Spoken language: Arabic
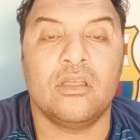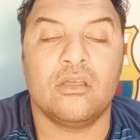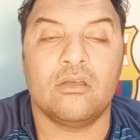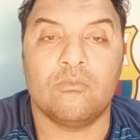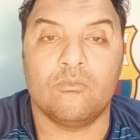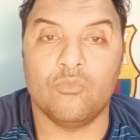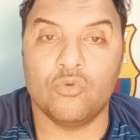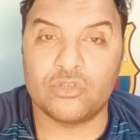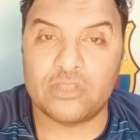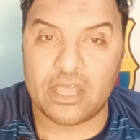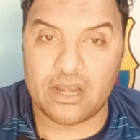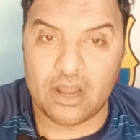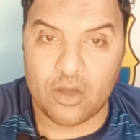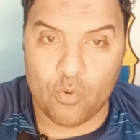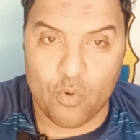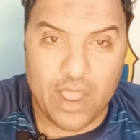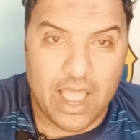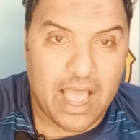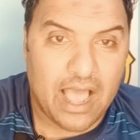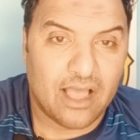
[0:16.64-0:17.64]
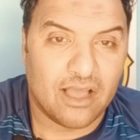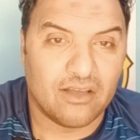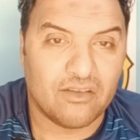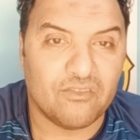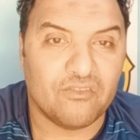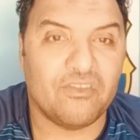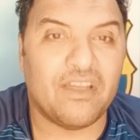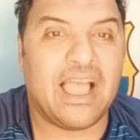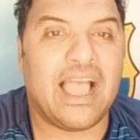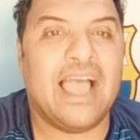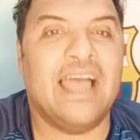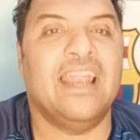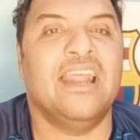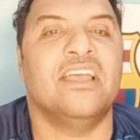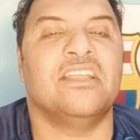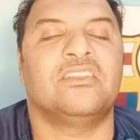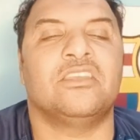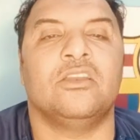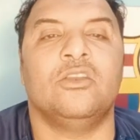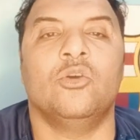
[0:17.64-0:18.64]
متنوعة في حلقة
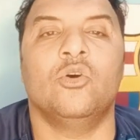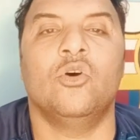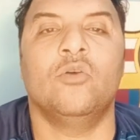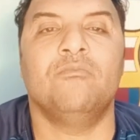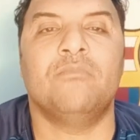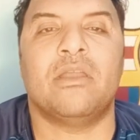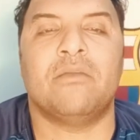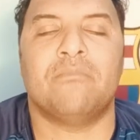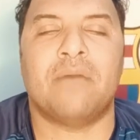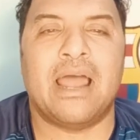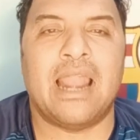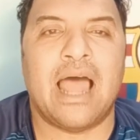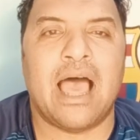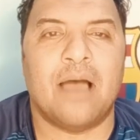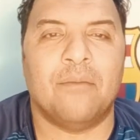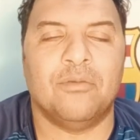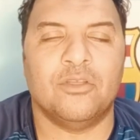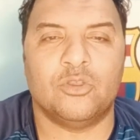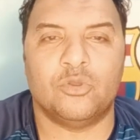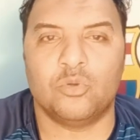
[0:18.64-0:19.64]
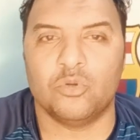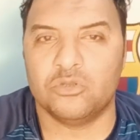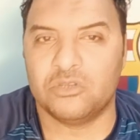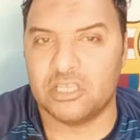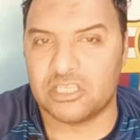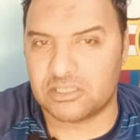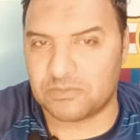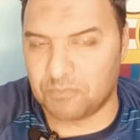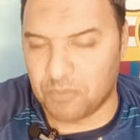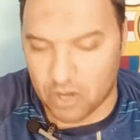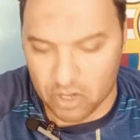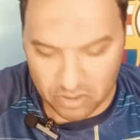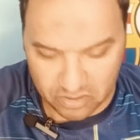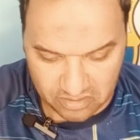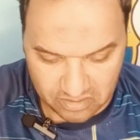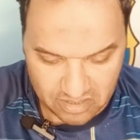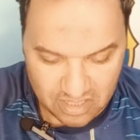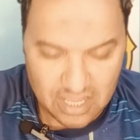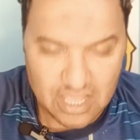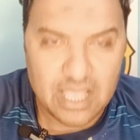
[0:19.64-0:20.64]
اليوم من ملعب الدود
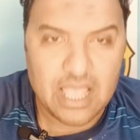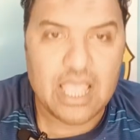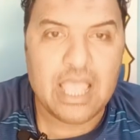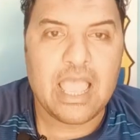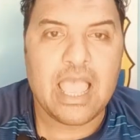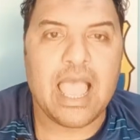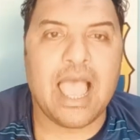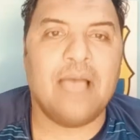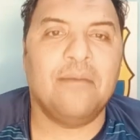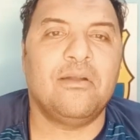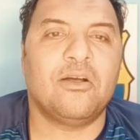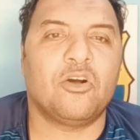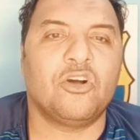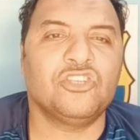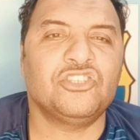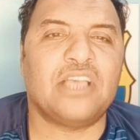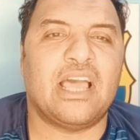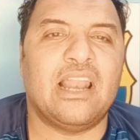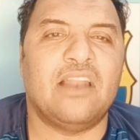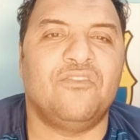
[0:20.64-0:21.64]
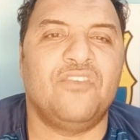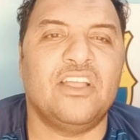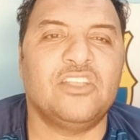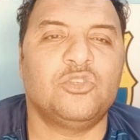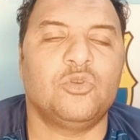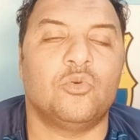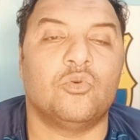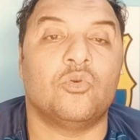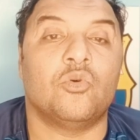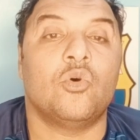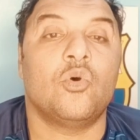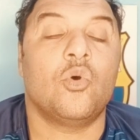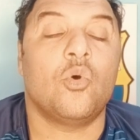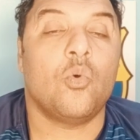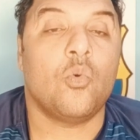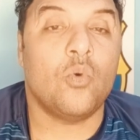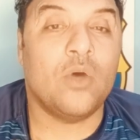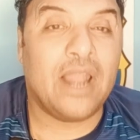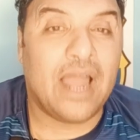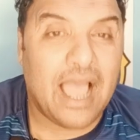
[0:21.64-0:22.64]
سبورت قبل ما نخش على الفيديو
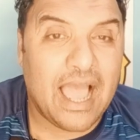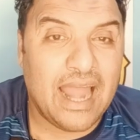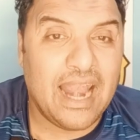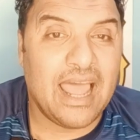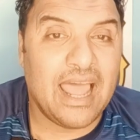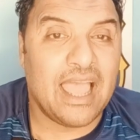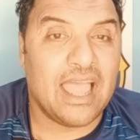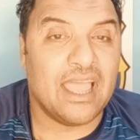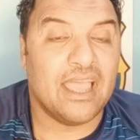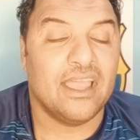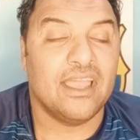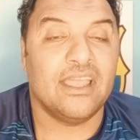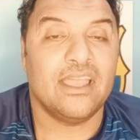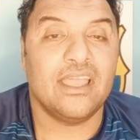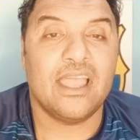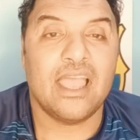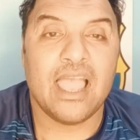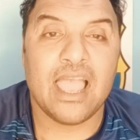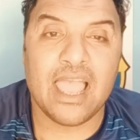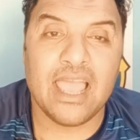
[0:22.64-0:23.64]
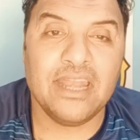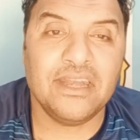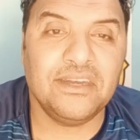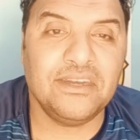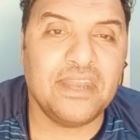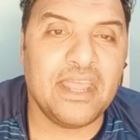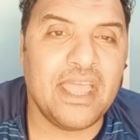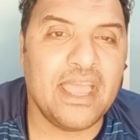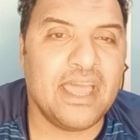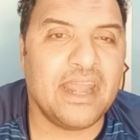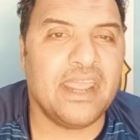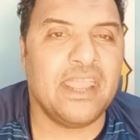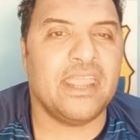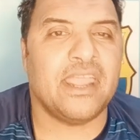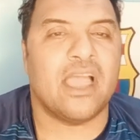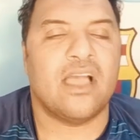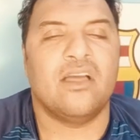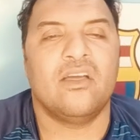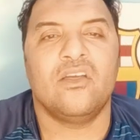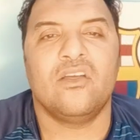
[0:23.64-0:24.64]
والحلقة النارية
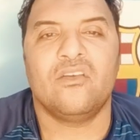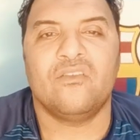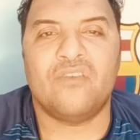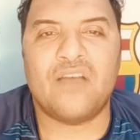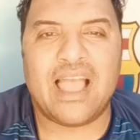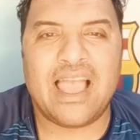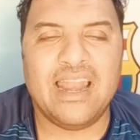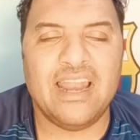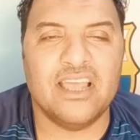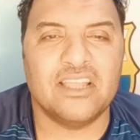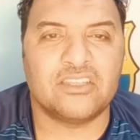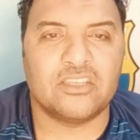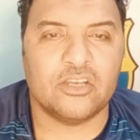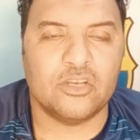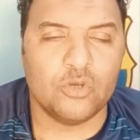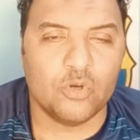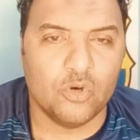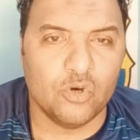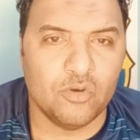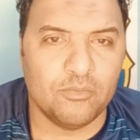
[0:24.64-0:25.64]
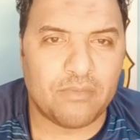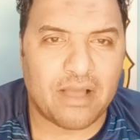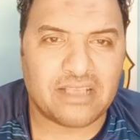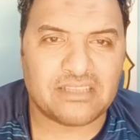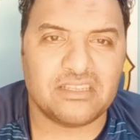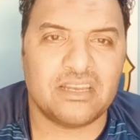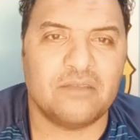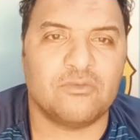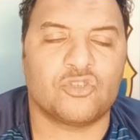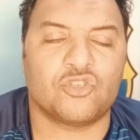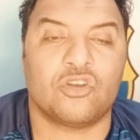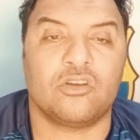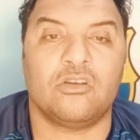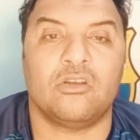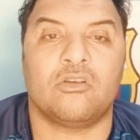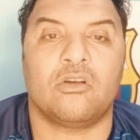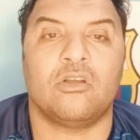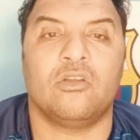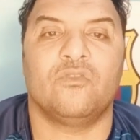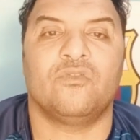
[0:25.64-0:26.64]
في حلقة اليوم عايزين نعمل اشتراك
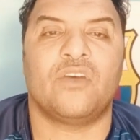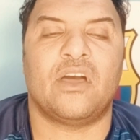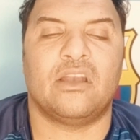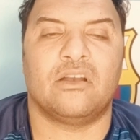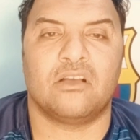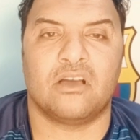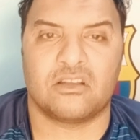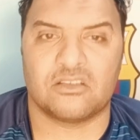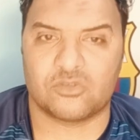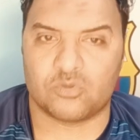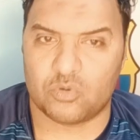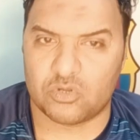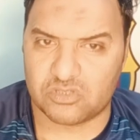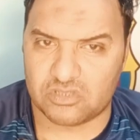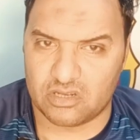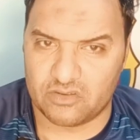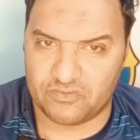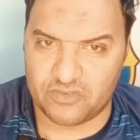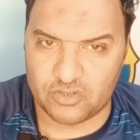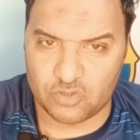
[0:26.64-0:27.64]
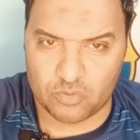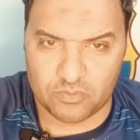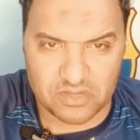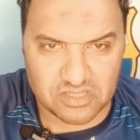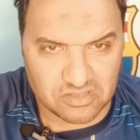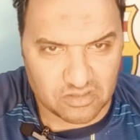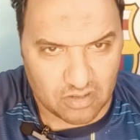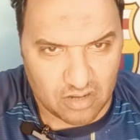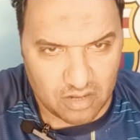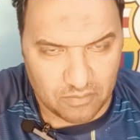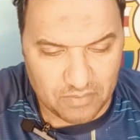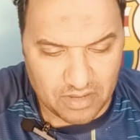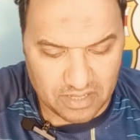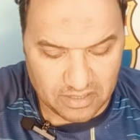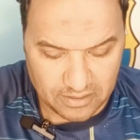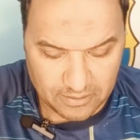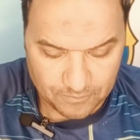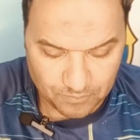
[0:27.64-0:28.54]
القناة ونفعل الجرس ونوصل الفيديو بإذن الرحمن